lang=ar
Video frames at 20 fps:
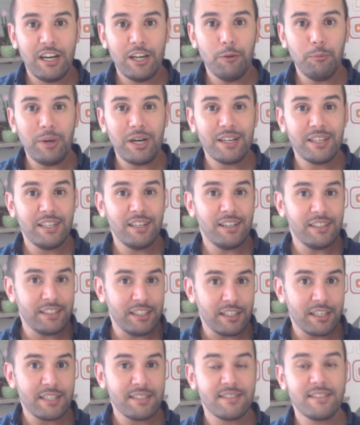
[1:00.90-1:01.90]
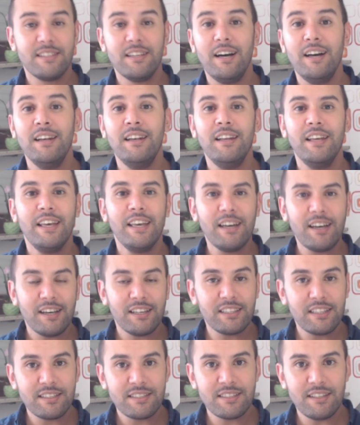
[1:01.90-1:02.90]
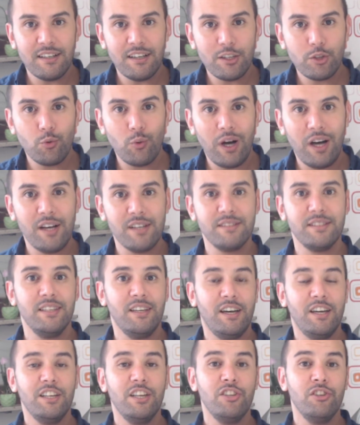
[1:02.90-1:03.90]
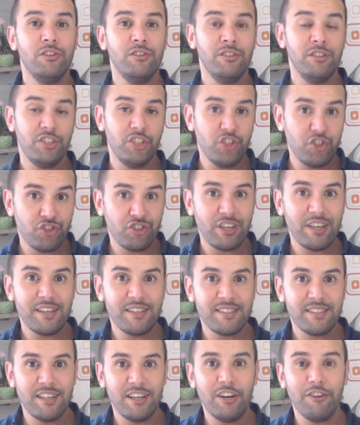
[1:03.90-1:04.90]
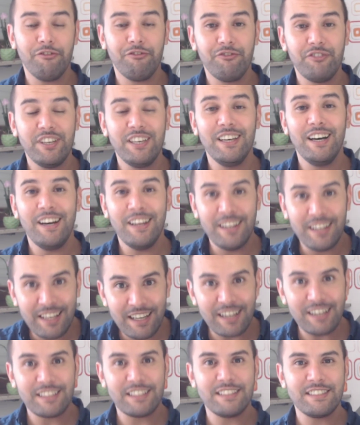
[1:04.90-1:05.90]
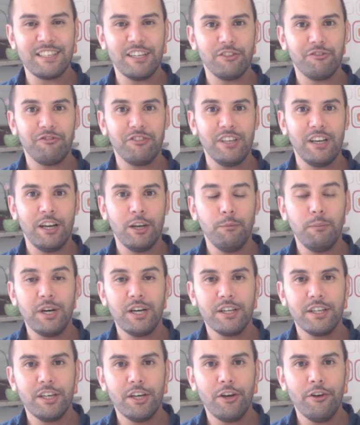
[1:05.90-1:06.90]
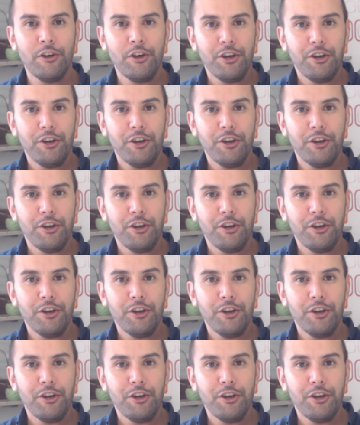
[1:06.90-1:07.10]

ألمانيا درست الاقتصاد وحاصل على الإجازة في الاقتصاد في ألمانيا